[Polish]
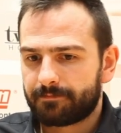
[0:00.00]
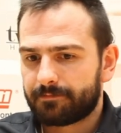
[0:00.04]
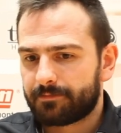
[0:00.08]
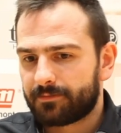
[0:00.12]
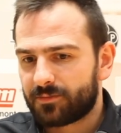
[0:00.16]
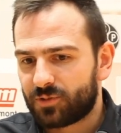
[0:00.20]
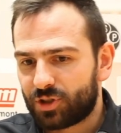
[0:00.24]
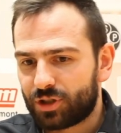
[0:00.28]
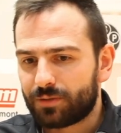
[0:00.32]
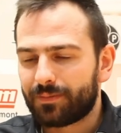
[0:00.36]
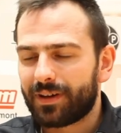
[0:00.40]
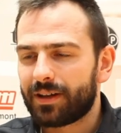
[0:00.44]

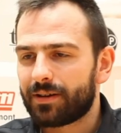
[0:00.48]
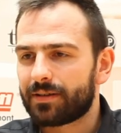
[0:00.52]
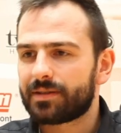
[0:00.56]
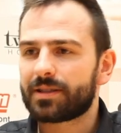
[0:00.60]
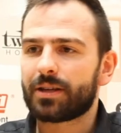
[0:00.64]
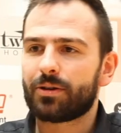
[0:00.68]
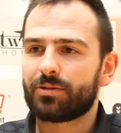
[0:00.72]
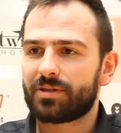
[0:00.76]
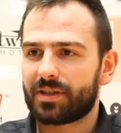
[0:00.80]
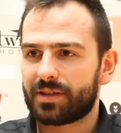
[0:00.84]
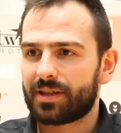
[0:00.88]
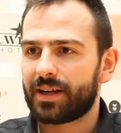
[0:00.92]
trzymając
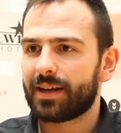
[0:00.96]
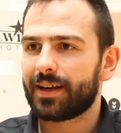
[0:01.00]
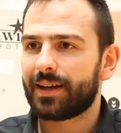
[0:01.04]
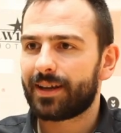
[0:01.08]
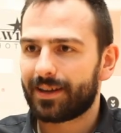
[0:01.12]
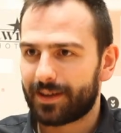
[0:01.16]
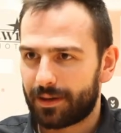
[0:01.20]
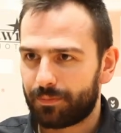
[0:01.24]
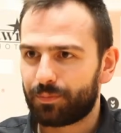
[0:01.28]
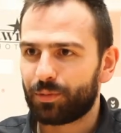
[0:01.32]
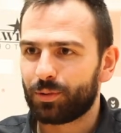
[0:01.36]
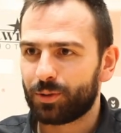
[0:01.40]
cały czas rękę
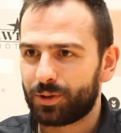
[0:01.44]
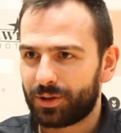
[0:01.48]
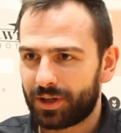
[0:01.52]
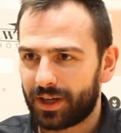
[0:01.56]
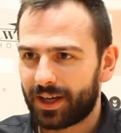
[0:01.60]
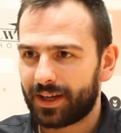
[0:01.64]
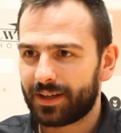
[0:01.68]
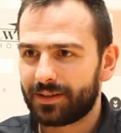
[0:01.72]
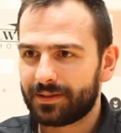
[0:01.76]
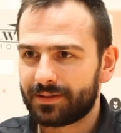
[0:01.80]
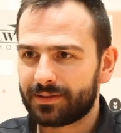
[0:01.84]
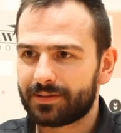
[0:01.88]
na
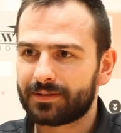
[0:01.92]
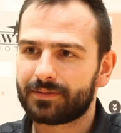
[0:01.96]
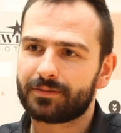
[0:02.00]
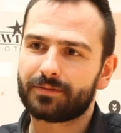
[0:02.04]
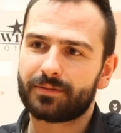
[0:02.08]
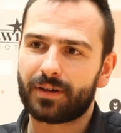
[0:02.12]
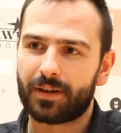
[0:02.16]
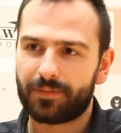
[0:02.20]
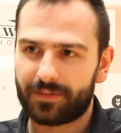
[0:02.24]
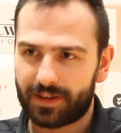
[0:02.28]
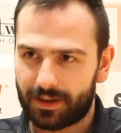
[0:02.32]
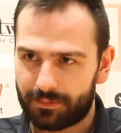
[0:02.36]
pulsie,
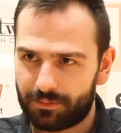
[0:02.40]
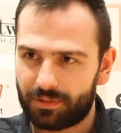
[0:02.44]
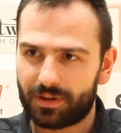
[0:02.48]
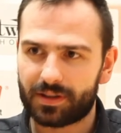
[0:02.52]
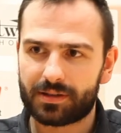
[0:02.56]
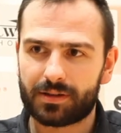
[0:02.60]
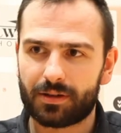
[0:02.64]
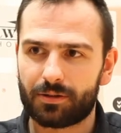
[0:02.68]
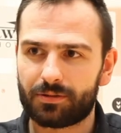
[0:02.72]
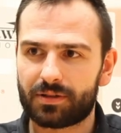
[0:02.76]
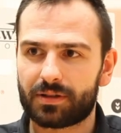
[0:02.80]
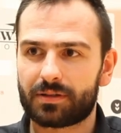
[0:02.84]
ławka była
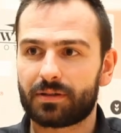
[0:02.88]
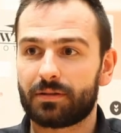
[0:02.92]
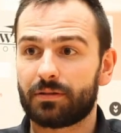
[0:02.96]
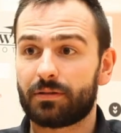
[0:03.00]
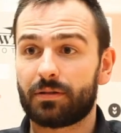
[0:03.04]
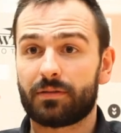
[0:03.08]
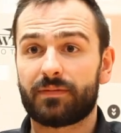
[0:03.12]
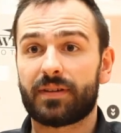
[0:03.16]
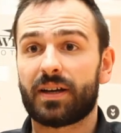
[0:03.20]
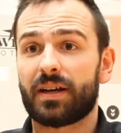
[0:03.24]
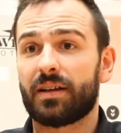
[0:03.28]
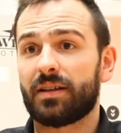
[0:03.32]
cały czas
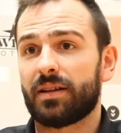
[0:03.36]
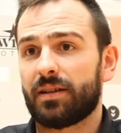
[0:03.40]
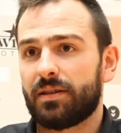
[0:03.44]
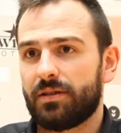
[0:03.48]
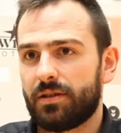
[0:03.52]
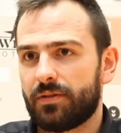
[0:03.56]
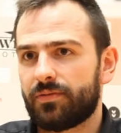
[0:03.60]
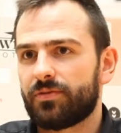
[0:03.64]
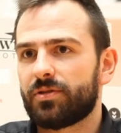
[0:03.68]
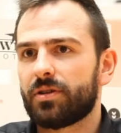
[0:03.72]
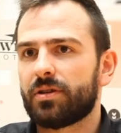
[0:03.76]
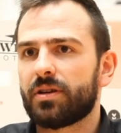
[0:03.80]
gotowa, ale
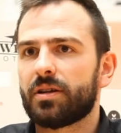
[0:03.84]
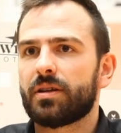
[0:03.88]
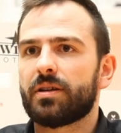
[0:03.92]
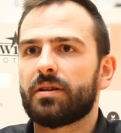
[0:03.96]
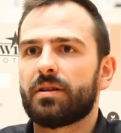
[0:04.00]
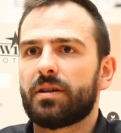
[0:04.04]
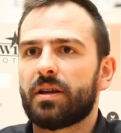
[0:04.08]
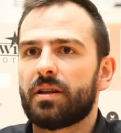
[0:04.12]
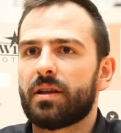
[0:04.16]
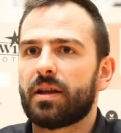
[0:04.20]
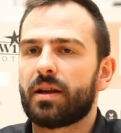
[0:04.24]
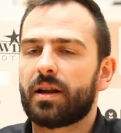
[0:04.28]
dziewczyny
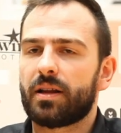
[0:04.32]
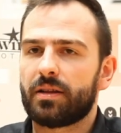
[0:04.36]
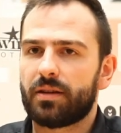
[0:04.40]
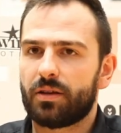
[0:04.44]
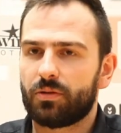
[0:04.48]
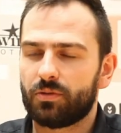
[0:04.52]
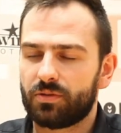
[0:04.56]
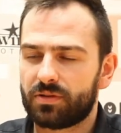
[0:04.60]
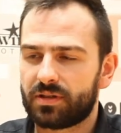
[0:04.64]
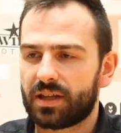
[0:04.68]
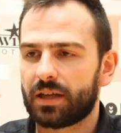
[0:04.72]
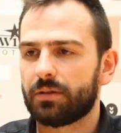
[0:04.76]
generalnie
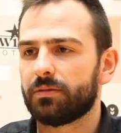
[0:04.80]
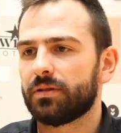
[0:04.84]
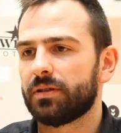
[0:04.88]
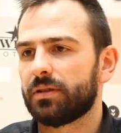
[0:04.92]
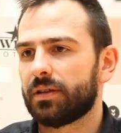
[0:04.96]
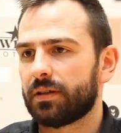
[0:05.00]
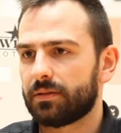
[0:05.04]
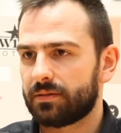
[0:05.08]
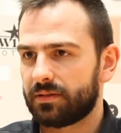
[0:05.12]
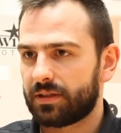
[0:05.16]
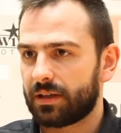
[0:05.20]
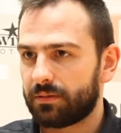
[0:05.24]
ustały,
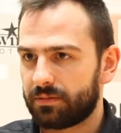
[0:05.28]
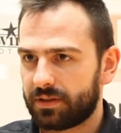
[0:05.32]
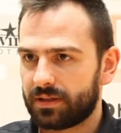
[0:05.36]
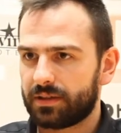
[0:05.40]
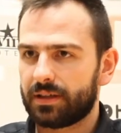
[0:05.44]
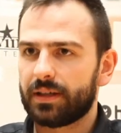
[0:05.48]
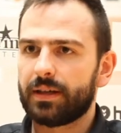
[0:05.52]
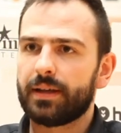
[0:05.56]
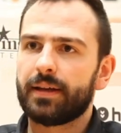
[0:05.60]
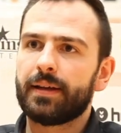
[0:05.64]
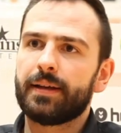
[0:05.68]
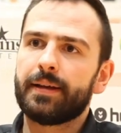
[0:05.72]
da, dały
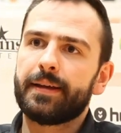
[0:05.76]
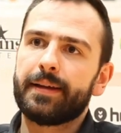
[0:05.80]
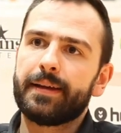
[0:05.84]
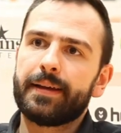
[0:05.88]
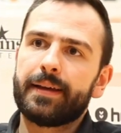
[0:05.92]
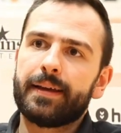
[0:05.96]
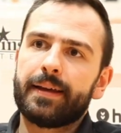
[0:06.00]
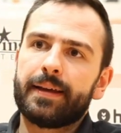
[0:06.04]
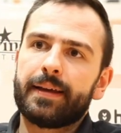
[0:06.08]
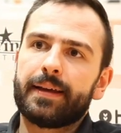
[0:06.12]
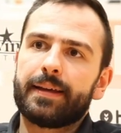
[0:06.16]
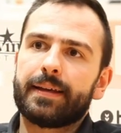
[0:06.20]

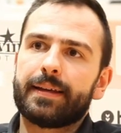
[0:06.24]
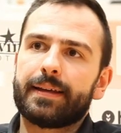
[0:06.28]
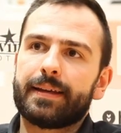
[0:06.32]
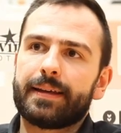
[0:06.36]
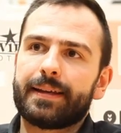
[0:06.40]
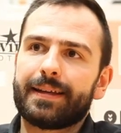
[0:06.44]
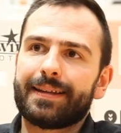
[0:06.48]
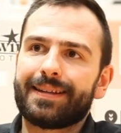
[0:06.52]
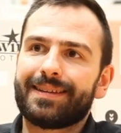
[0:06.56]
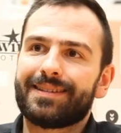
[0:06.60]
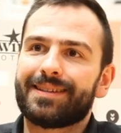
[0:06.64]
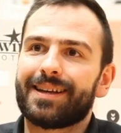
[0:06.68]

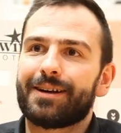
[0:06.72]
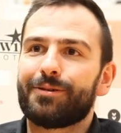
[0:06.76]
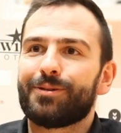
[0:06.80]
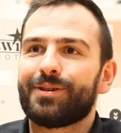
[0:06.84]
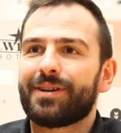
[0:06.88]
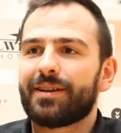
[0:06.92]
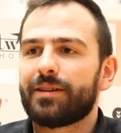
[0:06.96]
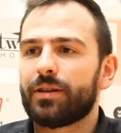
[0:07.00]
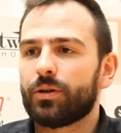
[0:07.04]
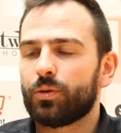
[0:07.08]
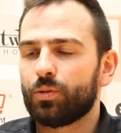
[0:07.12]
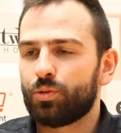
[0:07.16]
Y, dały
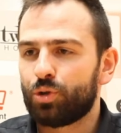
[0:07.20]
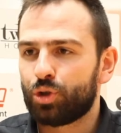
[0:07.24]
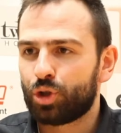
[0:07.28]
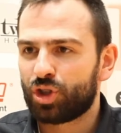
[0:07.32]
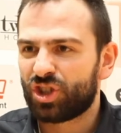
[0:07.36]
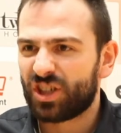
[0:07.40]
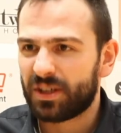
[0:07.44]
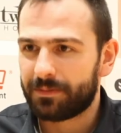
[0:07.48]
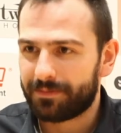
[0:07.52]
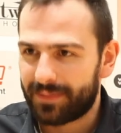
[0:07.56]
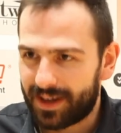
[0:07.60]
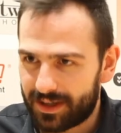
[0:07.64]
radę
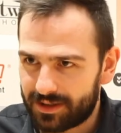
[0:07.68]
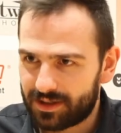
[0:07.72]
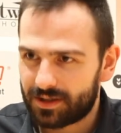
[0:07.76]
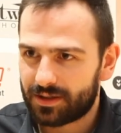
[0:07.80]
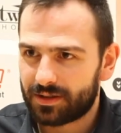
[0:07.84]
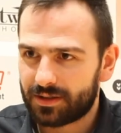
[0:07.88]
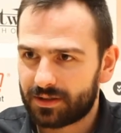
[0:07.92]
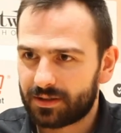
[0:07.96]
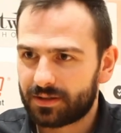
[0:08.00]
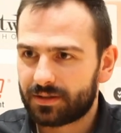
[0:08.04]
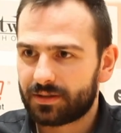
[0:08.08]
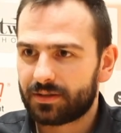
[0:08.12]

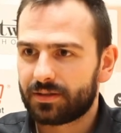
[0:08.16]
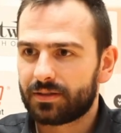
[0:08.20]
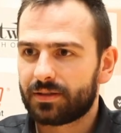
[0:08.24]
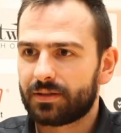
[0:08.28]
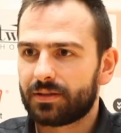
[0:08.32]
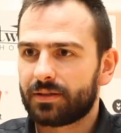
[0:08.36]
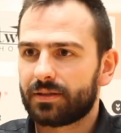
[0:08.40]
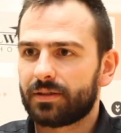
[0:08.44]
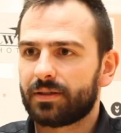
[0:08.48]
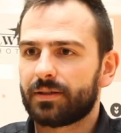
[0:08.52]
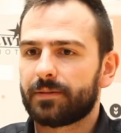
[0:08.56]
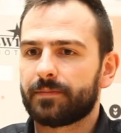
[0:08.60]
utrzymać.
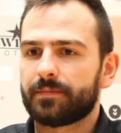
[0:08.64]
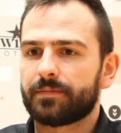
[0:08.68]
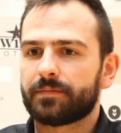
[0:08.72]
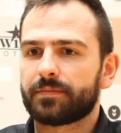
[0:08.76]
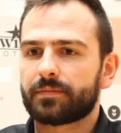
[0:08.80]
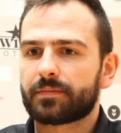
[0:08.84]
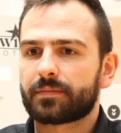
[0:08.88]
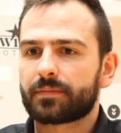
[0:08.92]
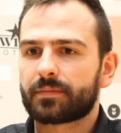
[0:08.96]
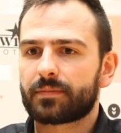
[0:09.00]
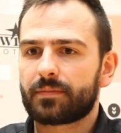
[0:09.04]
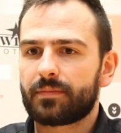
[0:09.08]

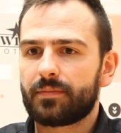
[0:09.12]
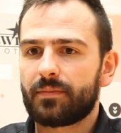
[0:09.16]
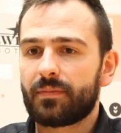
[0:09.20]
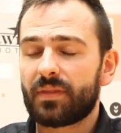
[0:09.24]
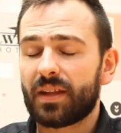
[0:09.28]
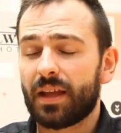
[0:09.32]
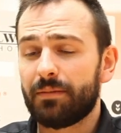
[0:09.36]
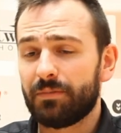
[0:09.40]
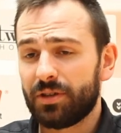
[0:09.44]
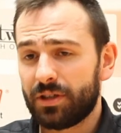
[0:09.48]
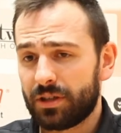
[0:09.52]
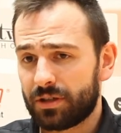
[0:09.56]

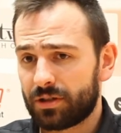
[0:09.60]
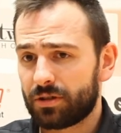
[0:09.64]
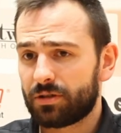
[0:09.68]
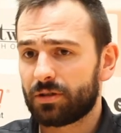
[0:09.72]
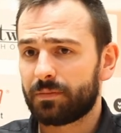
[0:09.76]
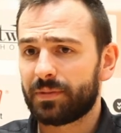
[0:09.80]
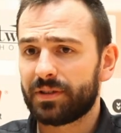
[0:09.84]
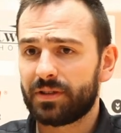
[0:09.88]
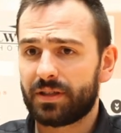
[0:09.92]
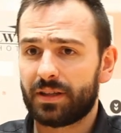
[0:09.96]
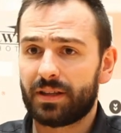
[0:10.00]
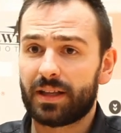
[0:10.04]
Myślę, że to
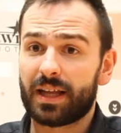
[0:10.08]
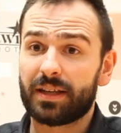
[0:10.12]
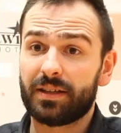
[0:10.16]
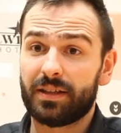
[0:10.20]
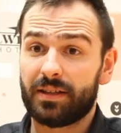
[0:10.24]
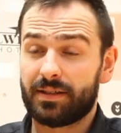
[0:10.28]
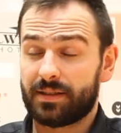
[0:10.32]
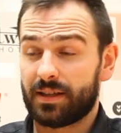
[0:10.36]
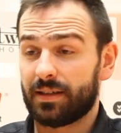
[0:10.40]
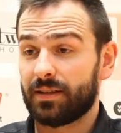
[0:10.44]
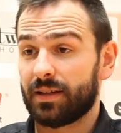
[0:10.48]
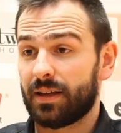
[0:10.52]
będzie dla
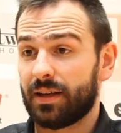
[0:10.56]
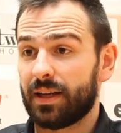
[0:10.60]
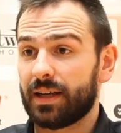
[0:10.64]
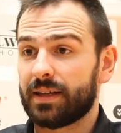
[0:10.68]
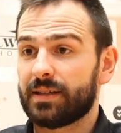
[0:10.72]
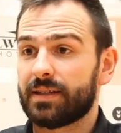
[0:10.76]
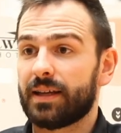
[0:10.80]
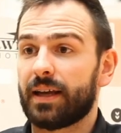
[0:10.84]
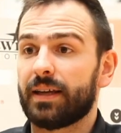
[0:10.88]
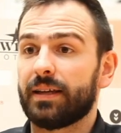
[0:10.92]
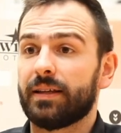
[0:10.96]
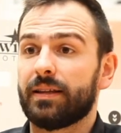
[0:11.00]
nich cenna
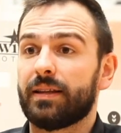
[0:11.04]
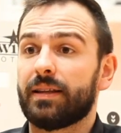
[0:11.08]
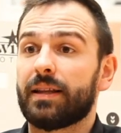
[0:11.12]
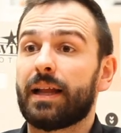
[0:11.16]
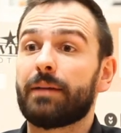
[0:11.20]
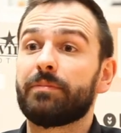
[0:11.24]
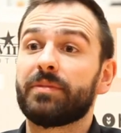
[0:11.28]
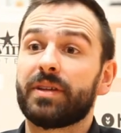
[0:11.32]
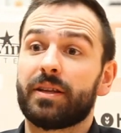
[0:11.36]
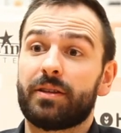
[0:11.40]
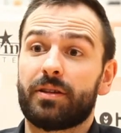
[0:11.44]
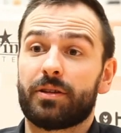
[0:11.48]
lekcja i dla
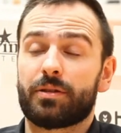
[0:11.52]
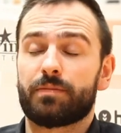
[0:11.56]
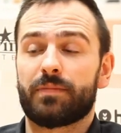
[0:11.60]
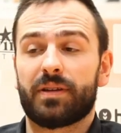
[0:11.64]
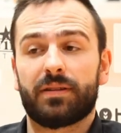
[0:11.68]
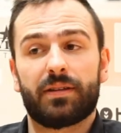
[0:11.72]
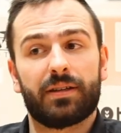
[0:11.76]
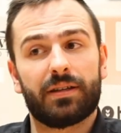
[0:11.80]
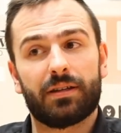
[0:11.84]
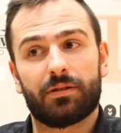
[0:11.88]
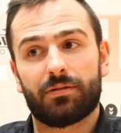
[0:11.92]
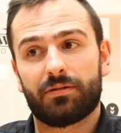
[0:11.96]
mnie też
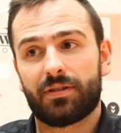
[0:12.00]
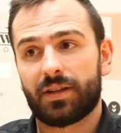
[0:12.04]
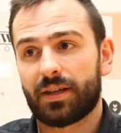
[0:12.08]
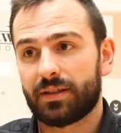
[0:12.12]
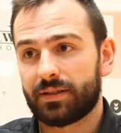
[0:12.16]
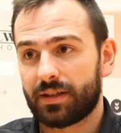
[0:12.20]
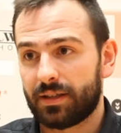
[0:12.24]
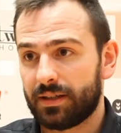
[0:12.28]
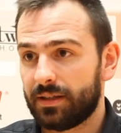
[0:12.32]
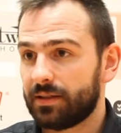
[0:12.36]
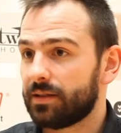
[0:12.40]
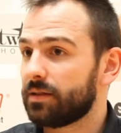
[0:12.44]
materiał do
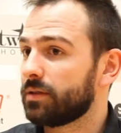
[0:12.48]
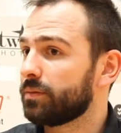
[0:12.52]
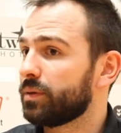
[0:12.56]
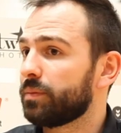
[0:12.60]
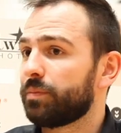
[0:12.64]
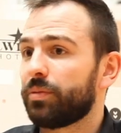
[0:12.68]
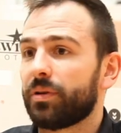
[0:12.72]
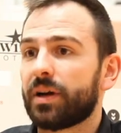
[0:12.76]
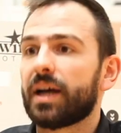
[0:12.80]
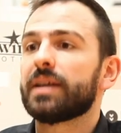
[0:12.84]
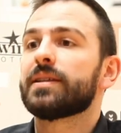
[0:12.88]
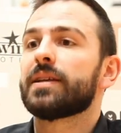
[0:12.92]
analizy, żeby
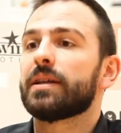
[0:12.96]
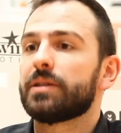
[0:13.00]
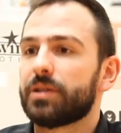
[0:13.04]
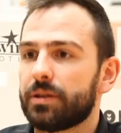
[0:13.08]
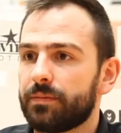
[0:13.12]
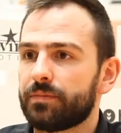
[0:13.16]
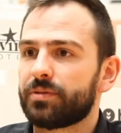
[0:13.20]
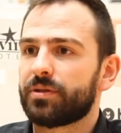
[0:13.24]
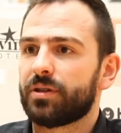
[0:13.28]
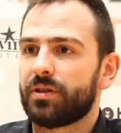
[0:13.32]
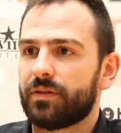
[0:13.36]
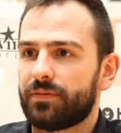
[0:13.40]
pokazać
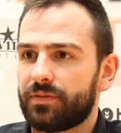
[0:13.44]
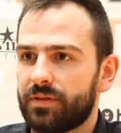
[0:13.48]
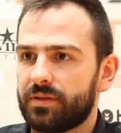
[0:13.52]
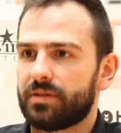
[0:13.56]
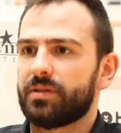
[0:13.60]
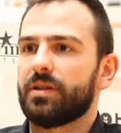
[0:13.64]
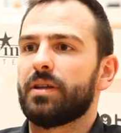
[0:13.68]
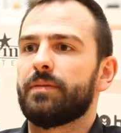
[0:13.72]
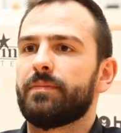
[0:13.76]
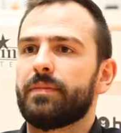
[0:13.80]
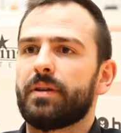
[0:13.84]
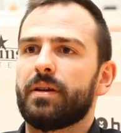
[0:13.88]
im przede
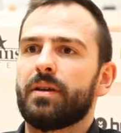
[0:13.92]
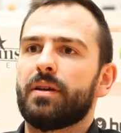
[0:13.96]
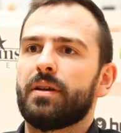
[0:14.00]
wszystkim,